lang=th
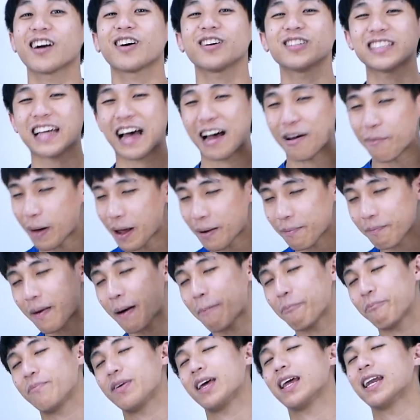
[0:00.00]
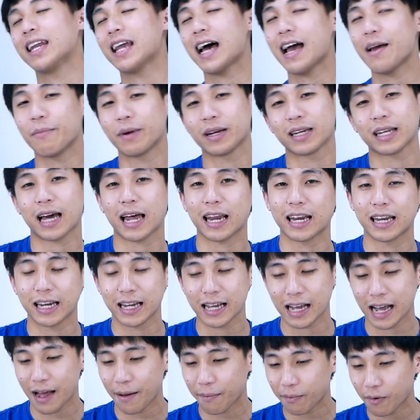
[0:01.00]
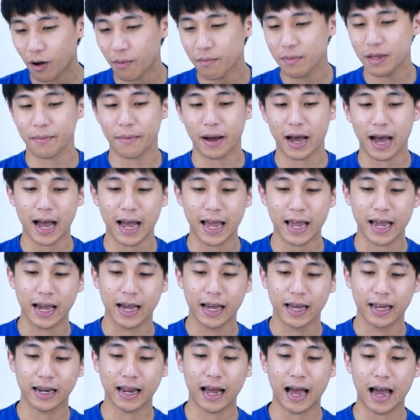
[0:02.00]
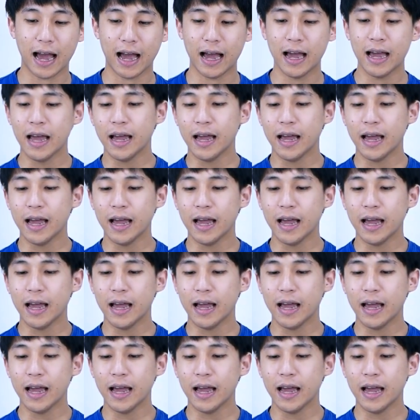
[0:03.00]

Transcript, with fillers: ก็สามารถปรับเปลี่ยนได้เหมือนกันนะครับเขามีมาให้นะฮะ